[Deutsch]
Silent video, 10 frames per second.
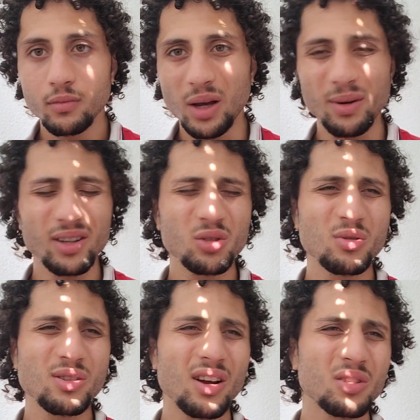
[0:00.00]
Aber dann
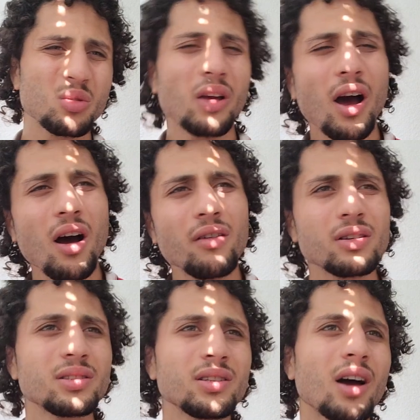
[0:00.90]
zu sagen, so, ja,
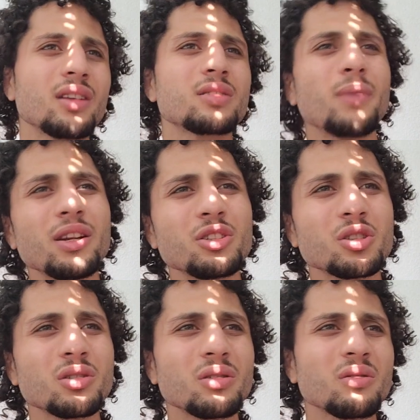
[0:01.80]
wir sind ja alles
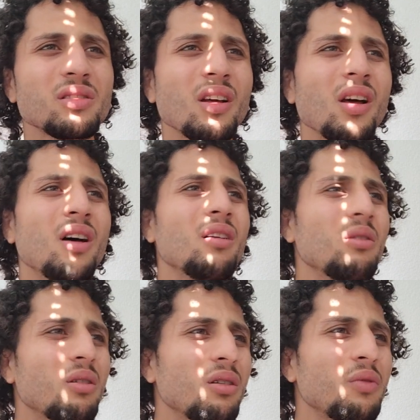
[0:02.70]
Menschen und
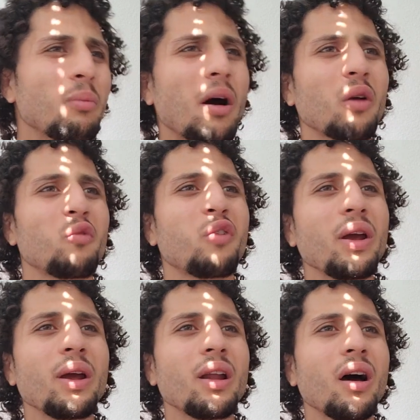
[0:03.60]
äh, wir machen
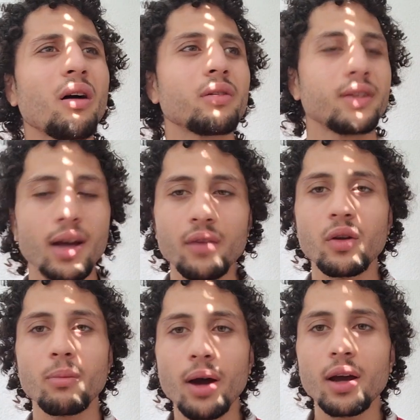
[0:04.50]
Fehler und ja,
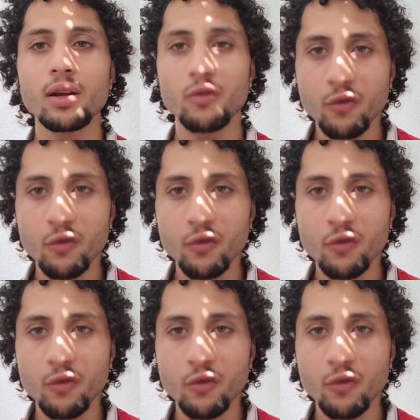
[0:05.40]
wir machen